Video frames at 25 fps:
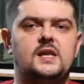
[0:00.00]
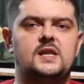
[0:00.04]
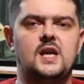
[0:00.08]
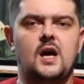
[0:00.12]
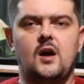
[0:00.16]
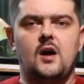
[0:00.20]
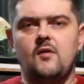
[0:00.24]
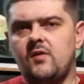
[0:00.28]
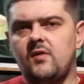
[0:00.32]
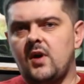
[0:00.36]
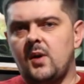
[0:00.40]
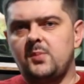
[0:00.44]

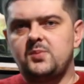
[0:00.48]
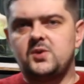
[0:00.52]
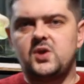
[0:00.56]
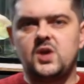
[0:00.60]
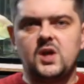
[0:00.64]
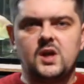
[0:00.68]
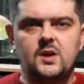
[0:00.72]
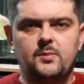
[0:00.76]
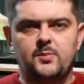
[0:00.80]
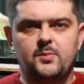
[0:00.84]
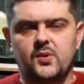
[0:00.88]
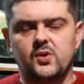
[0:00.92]
там
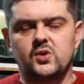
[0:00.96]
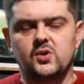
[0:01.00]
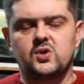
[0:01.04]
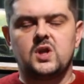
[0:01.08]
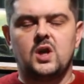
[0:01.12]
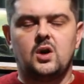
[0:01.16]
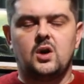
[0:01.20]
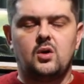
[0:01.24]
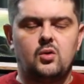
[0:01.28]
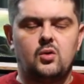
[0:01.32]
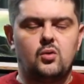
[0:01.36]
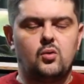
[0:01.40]
вообще
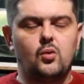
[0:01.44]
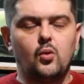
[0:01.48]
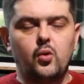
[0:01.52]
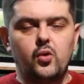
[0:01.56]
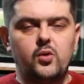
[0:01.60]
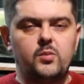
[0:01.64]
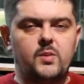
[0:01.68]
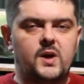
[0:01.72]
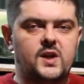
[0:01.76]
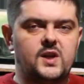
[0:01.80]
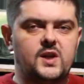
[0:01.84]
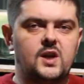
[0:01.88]
просто
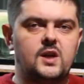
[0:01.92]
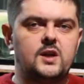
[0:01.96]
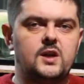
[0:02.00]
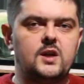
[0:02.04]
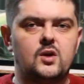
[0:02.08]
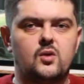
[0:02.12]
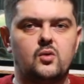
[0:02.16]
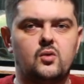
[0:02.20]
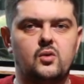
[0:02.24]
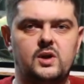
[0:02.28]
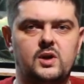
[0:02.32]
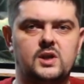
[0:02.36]
уйма
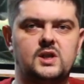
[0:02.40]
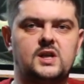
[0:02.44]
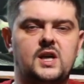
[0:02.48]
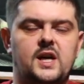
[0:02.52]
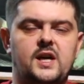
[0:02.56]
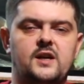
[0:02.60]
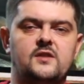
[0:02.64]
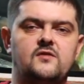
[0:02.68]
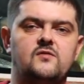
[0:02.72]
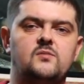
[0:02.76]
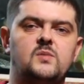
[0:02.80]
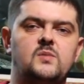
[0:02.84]
денег
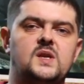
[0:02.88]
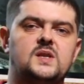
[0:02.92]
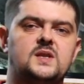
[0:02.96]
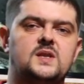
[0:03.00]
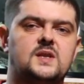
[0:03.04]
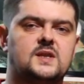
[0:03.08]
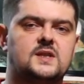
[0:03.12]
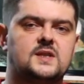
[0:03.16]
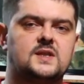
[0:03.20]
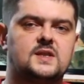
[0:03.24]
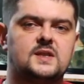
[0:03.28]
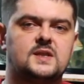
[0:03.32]
улетает в
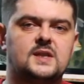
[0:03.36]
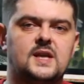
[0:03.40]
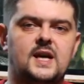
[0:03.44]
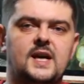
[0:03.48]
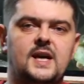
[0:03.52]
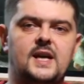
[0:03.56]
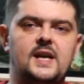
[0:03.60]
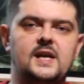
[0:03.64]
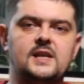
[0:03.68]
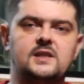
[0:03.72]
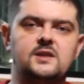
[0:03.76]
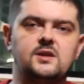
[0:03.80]
месяц
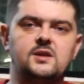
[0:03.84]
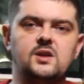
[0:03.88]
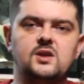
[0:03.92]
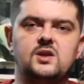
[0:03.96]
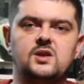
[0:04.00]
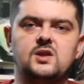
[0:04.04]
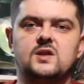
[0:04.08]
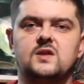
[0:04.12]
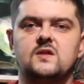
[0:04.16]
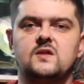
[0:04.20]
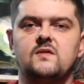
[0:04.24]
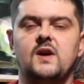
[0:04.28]
на
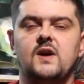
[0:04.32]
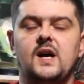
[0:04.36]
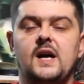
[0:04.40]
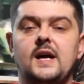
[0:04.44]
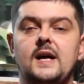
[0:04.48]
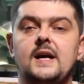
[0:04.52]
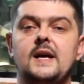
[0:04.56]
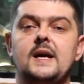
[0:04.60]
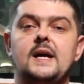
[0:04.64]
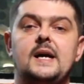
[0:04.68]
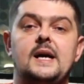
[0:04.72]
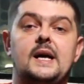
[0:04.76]
электричество.
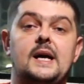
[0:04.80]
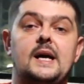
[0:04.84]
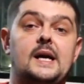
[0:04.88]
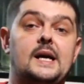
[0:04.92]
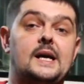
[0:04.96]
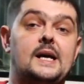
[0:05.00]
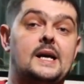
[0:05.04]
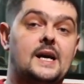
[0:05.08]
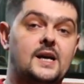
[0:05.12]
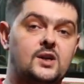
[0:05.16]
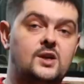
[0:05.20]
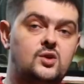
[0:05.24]

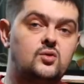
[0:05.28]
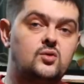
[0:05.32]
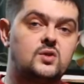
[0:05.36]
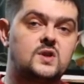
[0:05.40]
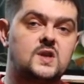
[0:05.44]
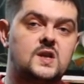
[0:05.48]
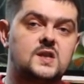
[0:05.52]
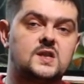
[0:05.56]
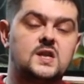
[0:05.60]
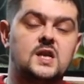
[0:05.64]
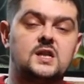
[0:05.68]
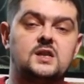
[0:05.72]
Э, хочу
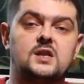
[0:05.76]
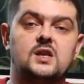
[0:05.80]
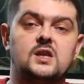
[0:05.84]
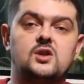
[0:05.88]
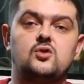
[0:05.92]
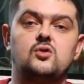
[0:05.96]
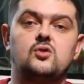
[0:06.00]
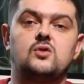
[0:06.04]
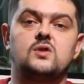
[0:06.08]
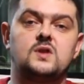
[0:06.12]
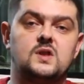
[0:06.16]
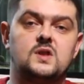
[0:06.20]
сказать
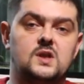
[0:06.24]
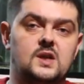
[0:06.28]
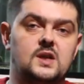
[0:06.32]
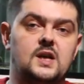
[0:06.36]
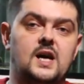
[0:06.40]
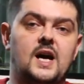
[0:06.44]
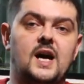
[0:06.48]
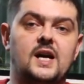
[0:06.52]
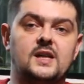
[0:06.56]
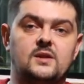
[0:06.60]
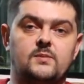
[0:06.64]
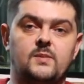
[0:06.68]
насчет
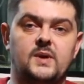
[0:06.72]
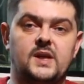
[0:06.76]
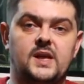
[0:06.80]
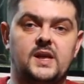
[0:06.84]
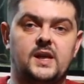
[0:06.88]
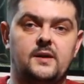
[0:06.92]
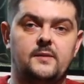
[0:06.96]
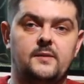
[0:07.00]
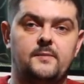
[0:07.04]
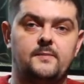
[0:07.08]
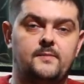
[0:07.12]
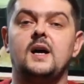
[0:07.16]

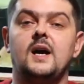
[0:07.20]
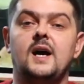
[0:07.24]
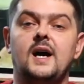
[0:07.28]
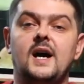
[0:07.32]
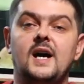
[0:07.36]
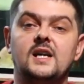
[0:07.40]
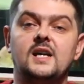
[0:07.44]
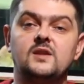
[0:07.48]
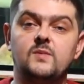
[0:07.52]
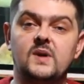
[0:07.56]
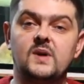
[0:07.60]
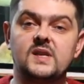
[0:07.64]
Атмана.
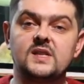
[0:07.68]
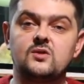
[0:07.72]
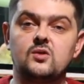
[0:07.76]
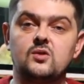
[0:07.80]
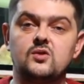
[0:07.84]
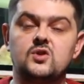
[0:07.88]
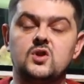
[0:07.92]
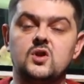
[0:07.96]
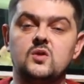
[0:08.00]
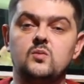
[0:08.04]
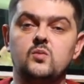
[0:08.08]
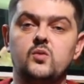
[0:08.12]
Атман
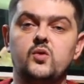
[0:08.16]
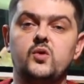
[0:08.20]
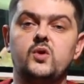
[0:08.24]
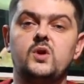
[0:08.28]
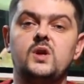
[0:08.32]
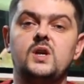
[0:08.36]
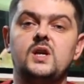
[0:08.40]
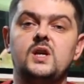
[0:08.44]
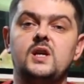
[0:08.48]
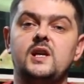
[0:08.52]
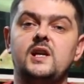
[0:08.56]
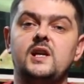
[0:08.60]

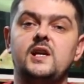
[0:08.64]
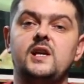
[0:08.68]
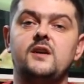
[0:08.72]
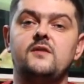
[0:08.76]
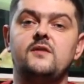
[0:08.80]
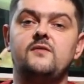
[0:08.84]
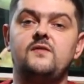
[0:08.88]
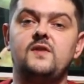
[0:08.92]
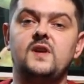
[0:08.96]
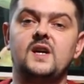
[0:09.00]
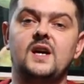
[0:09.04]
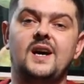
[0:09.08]
107
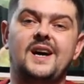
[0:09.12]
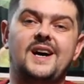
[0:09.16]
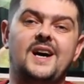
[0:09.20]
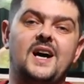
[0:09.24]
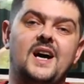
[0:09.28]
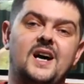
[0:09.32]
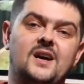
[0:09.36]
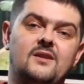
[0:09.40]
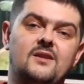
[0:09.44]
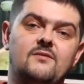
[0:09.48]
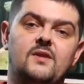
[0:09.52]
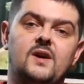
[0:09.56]
или Via
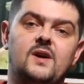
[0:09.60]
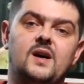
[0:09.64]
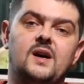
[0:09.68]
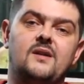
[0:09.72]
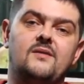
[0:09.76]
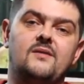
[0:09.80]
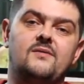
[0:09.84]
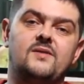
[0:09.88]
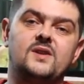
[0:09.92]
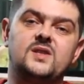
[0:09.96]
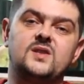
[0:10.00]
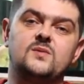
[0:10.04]

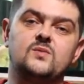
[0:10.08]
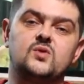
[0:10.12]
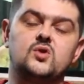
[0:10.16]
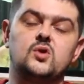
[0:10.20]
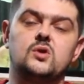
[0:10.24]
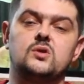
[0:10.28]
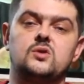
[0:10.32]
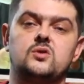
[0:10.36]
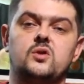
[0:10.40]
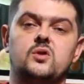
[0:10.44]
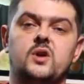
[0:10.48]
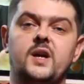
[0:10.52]
Aqua
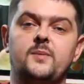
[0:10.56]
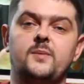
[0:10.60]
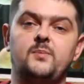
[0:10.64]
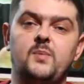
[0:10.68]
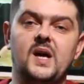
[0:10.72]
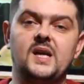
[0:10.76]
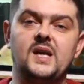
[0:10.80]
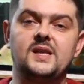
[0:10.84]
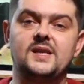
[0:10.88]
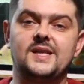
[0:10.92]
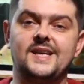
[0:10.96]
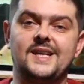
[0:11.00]

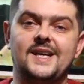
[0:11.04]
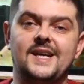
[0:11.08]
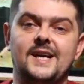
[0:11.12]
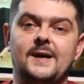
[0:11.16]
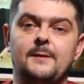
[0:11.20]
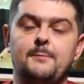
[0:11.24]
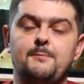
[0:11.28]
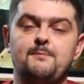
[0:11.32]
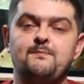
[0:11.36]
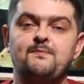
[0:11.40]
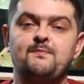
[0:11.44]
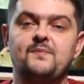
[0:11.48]

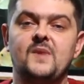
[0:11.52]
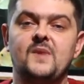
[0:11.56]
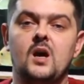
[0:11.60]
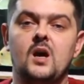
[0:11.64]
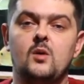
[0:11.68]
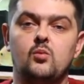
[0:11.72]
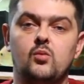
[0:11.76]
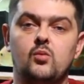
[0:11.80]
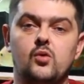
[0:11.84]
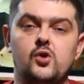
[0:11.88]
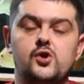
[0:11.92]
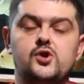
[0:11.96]
845
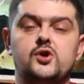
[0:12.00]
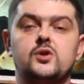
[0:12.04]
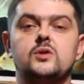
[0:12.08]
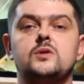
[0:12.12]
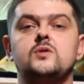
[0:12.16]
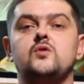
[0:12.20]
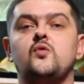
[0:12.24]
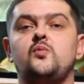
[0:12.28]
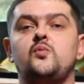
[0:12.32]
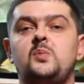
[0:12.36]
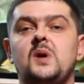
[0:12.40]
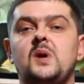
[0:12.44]

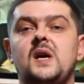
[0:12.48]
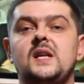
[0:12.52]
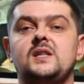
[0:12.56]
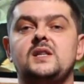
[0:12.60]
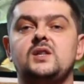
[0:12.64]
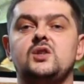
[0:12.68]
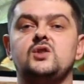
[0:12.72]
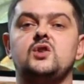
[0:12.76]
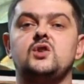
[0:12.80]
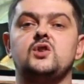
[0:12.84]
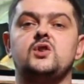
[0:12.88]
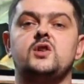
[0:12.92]
мощностью
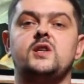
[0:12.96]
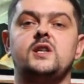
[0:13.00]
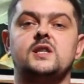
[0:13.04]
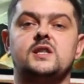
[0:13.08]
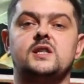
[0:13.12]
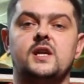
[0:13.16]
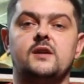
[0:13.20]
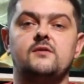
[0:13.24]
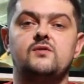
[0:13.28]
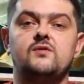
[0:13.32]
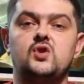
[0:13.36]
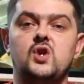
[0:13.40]
5000
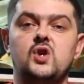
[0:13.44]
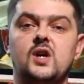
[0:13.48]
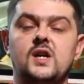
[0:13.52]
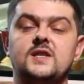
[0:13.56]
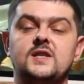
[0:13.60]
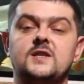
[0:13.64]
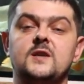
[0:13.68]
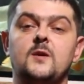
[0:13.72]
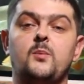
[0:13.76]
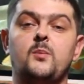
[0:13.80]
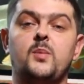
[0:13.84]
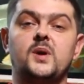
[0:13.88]
литров в
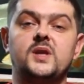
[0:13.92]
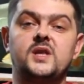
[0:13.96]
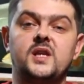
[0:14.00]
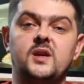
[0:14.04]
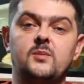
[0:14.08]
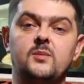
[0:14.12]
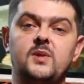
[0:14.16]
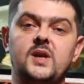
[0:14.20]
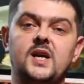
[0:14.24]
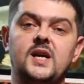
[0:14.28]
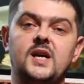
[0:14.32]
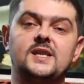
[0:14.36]
час
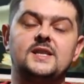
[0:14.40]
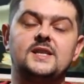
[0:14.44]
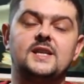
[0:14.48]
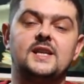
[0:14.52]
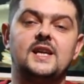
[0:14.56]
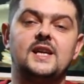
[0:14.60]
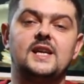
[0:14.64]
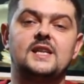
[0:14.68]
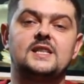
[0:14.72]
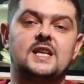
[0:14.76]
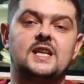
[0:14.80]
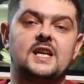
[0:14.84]
потребляет
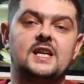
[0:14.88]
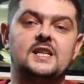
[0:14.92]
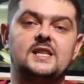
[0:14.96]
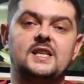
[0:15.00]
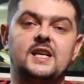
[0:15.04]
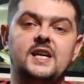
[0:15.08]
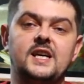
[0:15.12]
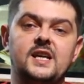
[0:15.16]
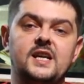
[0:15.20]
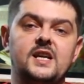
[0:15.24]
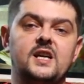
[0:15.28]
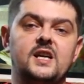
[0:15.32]

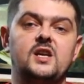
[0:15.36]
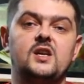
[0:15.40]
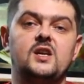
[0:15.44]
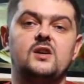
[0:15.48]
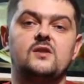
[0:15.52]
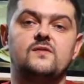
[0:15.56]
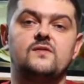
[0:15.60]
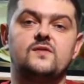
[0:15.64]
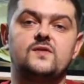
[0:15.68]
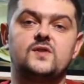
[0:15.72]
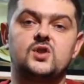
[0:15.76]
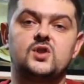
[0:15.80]

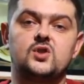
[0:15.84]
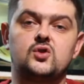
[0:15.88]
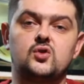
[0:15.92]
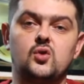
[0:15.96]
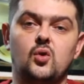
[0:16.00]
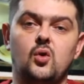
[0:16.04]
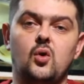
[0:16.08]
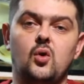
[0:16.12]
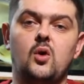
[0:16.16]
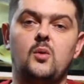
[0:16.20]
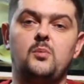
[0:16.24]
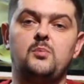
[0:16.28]
электроэнергии в
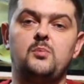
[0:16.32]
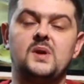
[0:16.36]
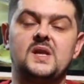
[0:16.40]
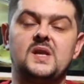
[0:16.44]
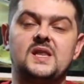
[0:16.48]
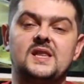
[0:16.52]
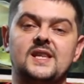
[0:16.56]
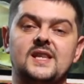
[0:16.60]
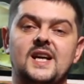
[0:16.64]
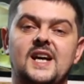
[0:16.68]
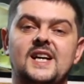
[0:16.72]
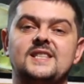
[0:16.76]

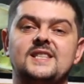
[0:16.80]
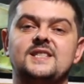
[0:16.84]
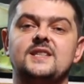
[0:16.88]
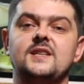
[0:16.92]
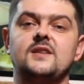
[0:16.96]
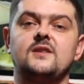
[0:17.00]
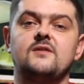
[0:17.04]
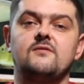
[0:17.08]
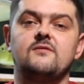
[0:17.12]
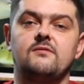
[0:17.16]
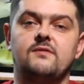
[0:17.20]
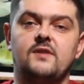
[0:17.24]

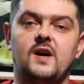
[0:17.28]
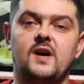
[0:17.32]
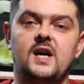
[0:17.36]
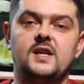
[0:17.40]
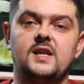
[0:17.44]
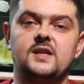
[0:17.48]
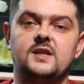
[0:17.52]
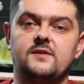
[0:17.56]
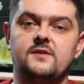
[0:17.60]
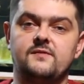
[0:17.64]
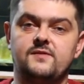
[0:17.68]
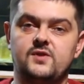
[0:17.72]
115
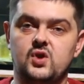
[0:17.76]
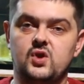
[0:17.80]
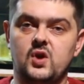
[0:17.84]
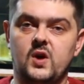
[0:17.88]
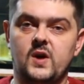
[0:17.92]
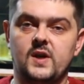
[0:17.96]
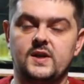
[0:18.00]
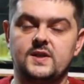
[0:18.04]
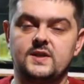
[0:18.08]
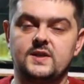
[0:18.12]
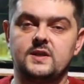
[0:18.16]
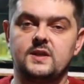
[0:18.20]
ватт в
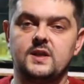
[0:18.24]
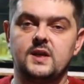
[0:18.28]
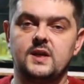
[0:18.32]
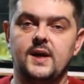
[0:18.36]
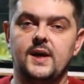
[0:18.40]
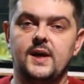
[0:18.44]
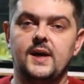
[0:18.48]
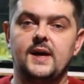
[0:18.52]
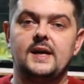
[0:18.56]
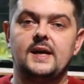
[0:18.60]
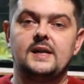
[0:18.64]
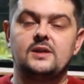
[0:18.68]
час.
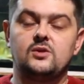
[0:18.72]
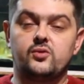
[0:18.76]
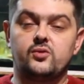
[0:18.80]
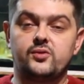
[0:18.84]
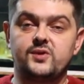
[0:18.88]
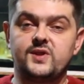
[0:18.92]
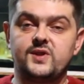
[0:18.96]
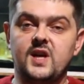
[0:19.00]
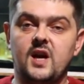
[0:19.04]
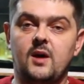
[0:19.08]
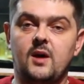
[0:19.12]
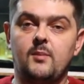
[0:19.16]

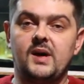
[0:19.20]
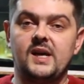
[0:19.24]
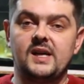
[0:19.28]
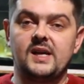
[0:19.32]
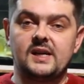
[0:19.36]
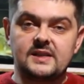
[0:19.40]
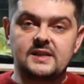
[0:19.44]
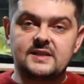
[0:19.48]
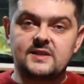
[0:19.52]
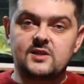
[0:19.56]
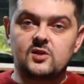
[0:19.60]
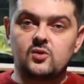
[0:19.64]
Друзья мои,
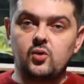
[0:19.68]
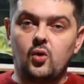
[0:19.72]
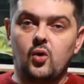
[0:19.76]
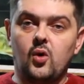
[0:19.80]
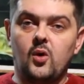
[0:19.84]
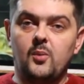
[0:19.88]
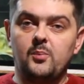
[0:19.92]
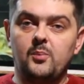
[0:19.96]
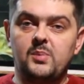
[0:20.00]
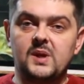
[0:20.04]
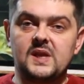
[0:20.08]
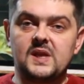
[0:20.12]

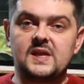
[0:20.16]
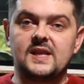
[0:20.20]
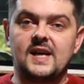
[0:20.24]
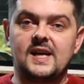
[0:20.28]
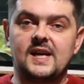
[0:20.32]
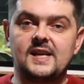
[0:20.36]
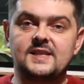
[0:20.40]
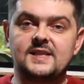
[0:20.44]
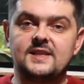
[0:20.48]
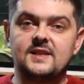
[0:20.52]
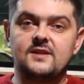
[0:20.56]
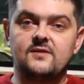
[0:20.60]

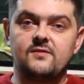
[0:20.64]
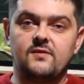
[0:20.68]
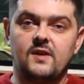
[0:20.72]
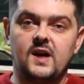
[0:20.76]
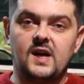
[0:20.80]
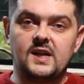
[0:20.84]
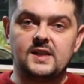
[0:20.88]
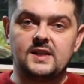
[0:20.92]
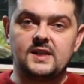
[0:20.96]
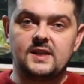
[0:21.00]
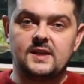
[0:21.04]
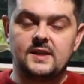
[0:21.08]
115
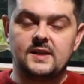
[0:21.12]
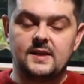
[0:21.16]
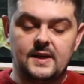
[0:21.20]
ватт.